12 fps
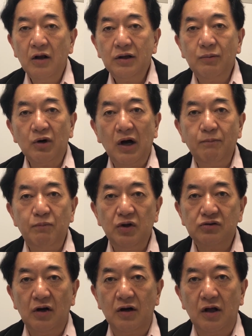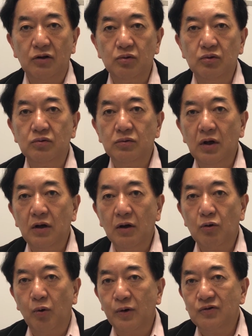でも合併したからといって
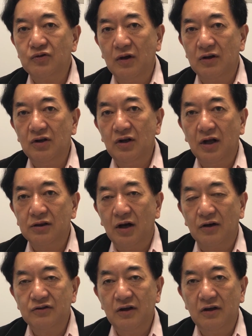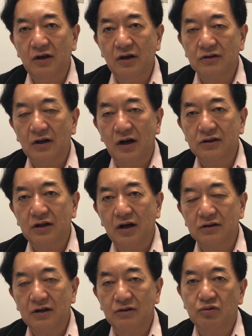効率的になったか税金が下がった
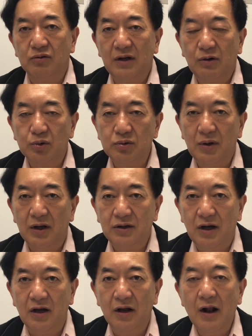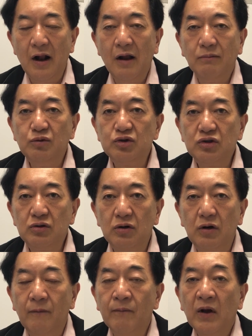かったらそんなことはないむし
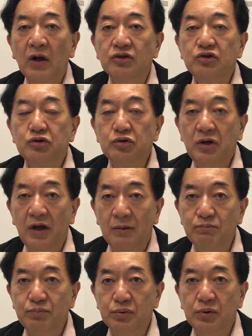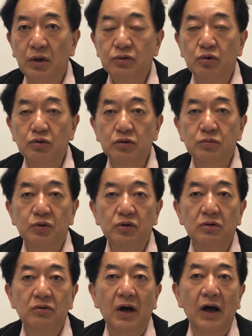ろ周辺部というも
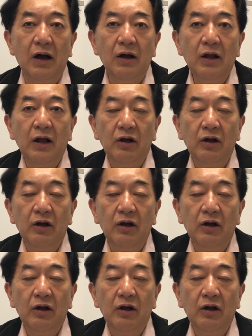のは